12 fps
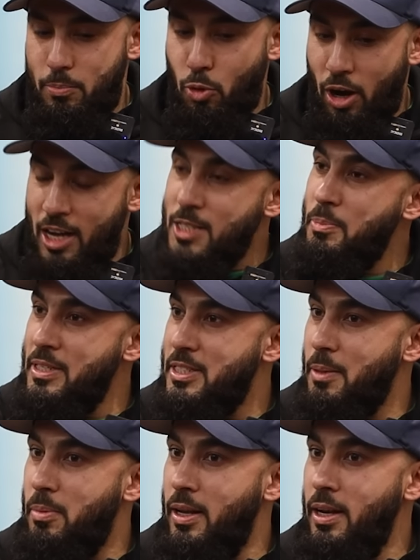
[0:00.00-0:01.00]
मुआज बिन
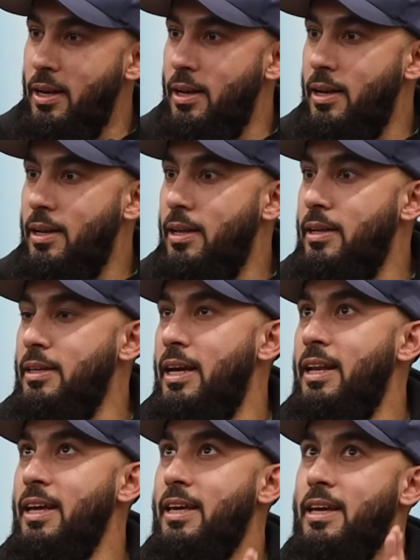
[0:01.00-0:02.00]
जबल
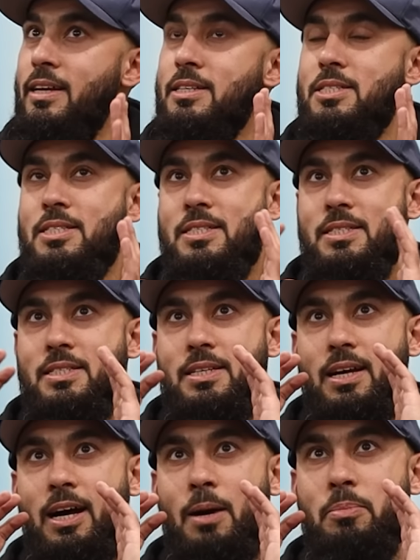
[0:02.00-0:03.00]
यानी किस
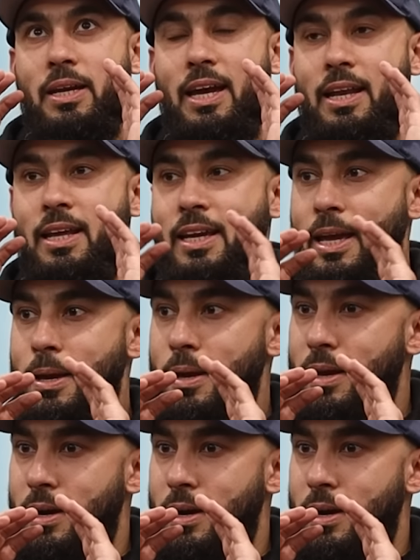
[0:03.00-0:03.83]
आप ये कहने के